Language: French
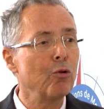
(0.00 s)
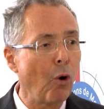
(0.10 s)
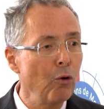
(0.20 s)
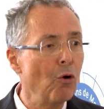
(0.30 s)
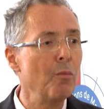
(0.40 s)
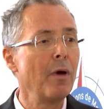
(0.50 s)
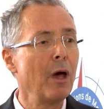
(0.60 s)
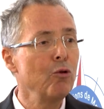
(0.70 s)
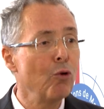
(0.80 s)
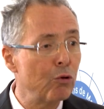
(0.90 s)
renommée,
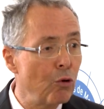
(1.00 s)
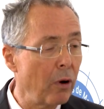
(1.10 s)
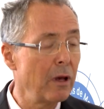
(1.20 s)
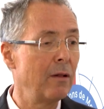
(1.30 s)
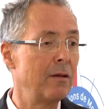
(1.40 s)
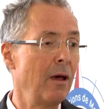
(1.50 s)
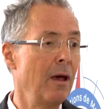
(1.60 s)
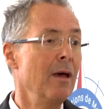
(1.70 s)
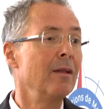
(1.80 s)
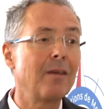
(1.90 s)
une notoriété
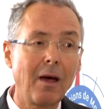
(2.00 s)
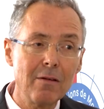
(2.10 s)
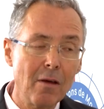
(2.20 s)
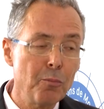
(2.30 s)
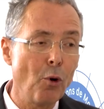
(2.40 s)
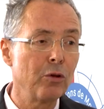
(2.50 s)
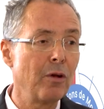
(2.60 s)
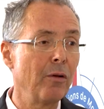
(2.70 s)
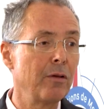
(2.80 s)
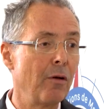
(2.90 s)
très
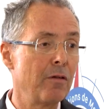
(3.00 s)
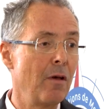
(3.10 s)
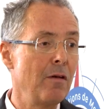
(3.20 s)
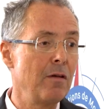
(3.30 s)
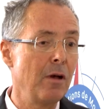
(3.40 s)
importante dans ces